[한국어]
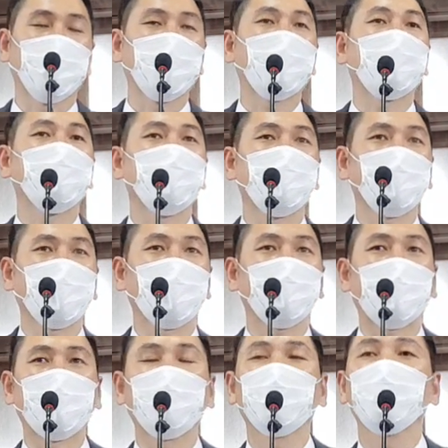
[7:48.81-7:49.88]
돌아가실 때
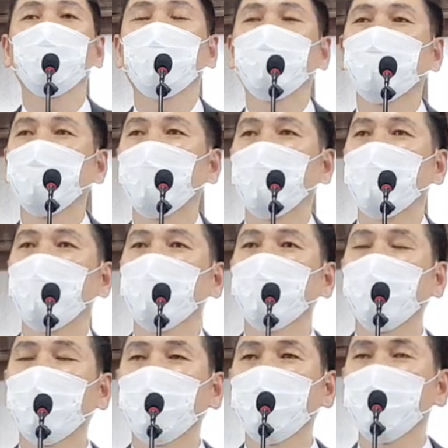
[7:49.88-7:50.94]
장로님이었는데
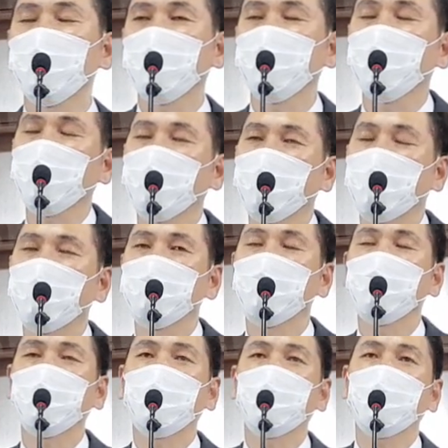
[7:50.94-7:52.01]
돌아가실
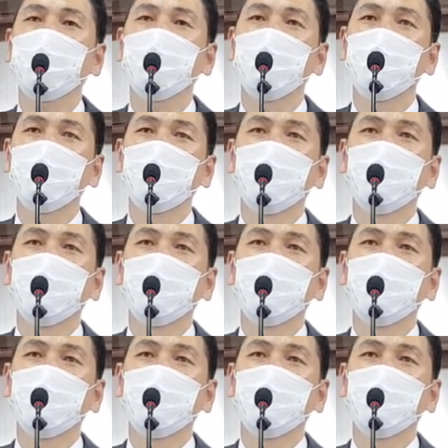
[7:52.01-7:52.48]
때서천하실때